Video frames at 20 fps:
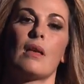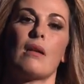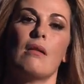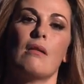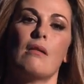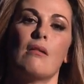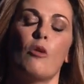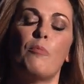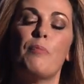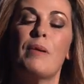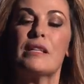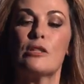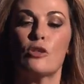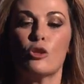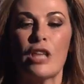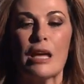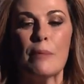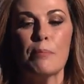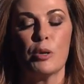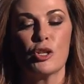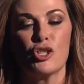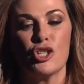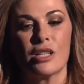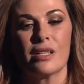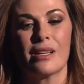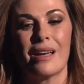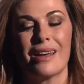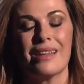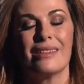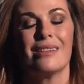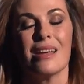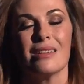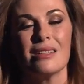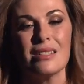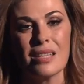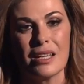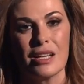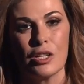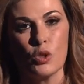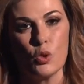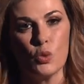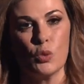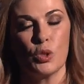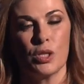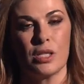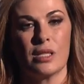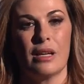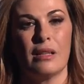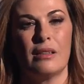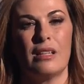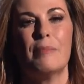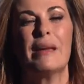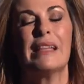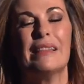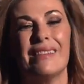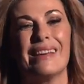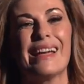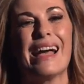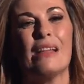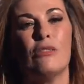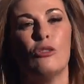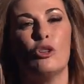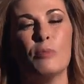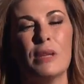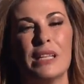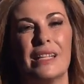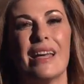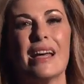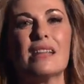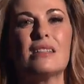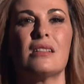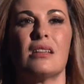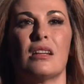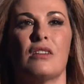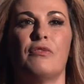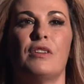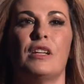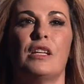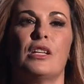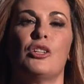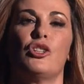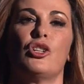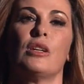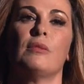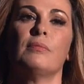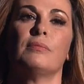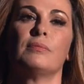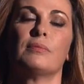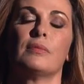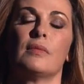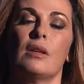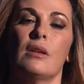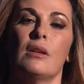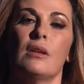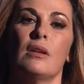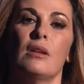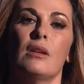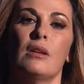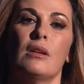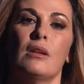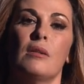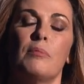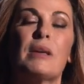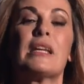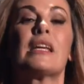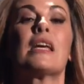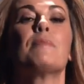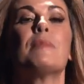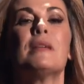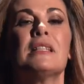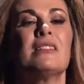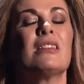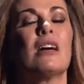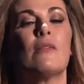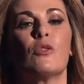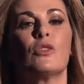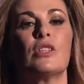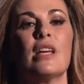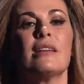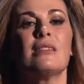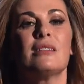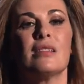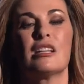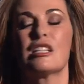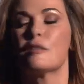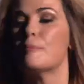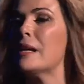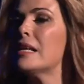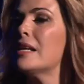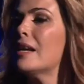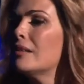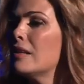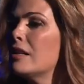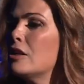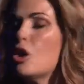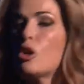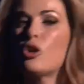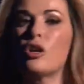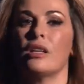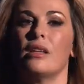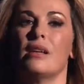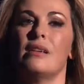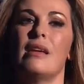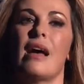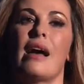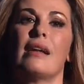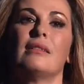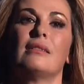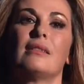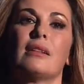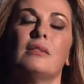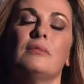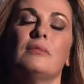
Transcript: Ho perso tempo a cercare di essere giusta, dimenticandomi di essere felice, perché pensavo di essere sbagliata agli occhi degli altri.